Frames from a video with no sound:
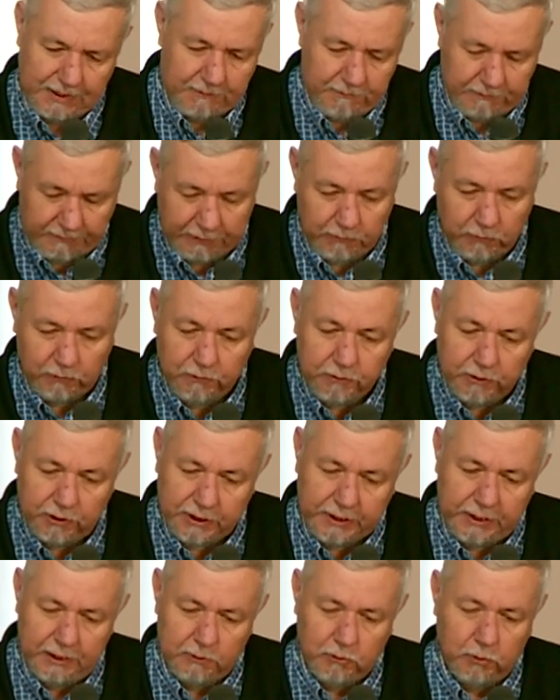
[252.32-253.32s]
według
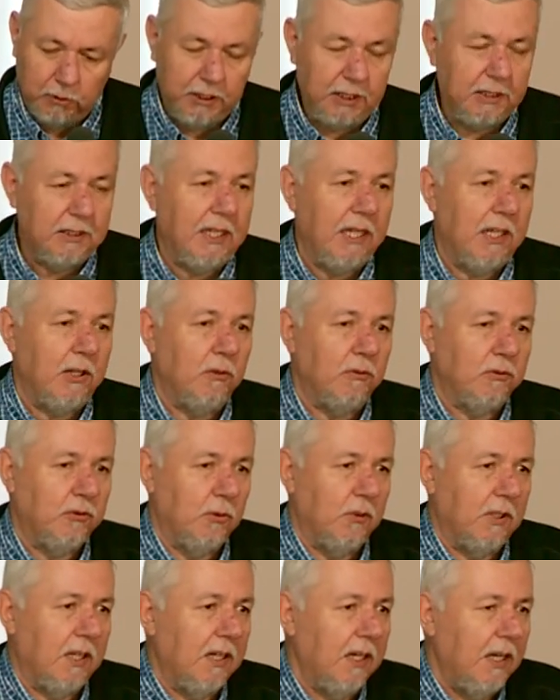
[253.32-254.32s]
kilku kryteriów,
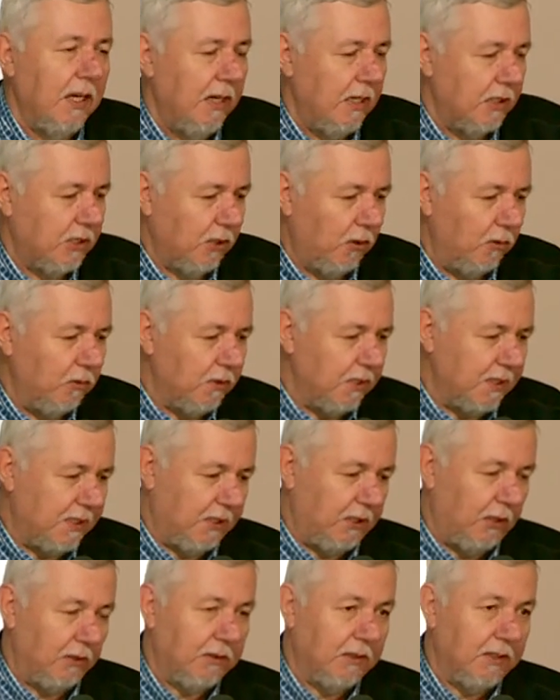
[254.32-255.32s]
które są
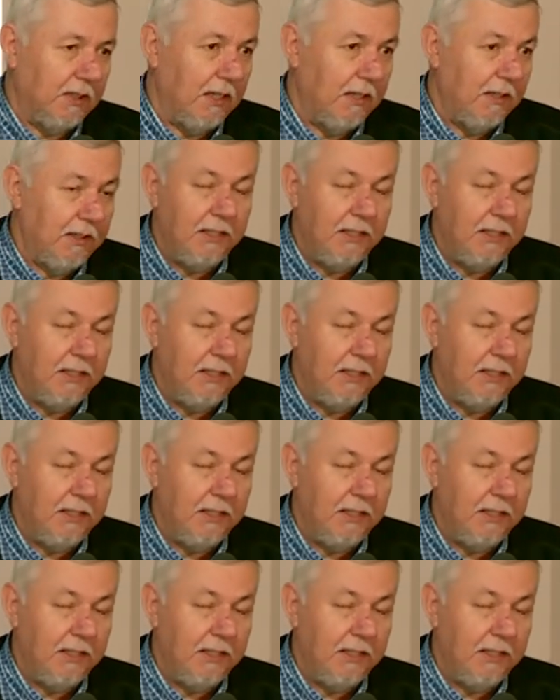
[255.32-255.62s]
istotne.